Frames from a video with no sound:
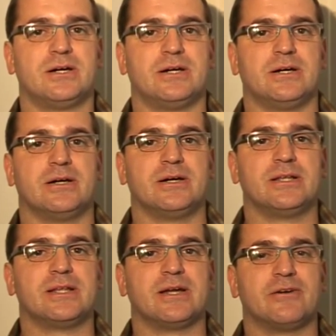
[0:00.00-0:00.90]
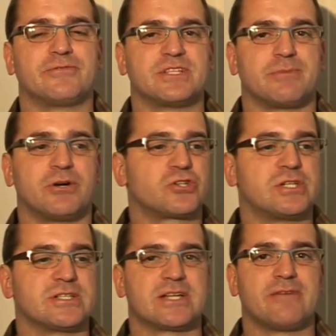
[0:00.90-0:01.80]
Äh, auf dieser
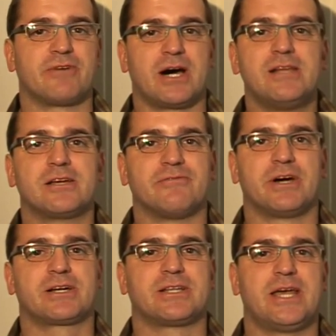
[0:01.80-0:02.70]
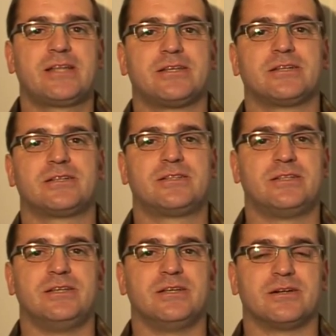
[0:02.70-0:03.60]
Baustelle sind einfach alle Gewerke tätig,
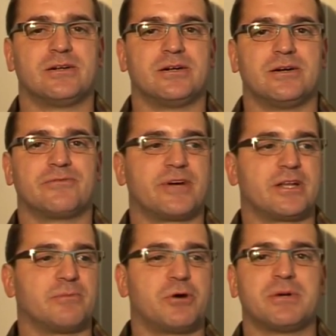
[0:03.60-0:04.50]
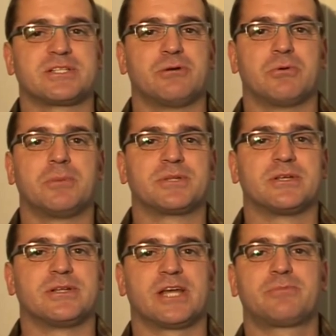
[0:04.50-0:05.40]
die auf einer Baumaßnahme
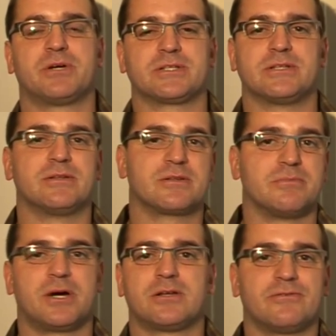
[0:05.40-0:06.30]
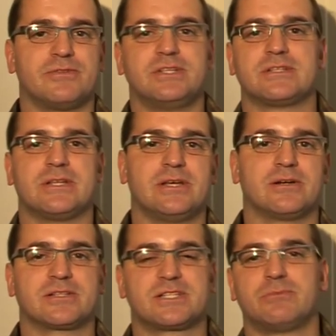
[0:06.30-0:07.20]
überhaupt äh, denkbar sind. Maler,
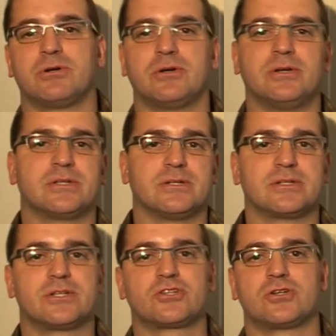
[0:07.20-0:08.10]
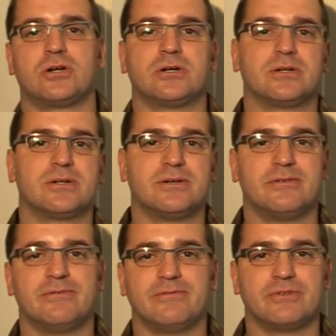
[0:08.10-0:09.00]
Fliesenleger, Zimmerleute, Tischler,
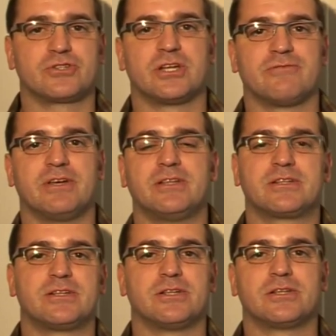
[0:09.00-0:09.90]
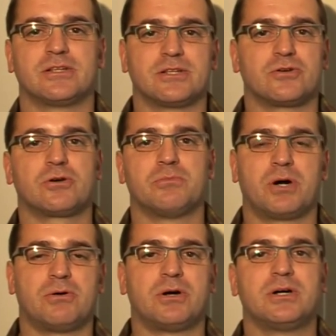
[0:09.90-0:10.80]
wie schon erwähnt, die, die
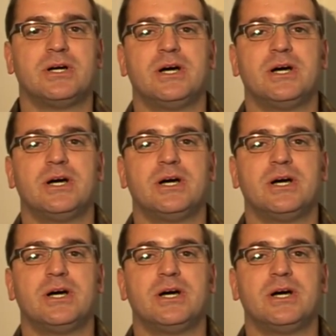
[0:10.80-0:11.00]
Trockenbauer.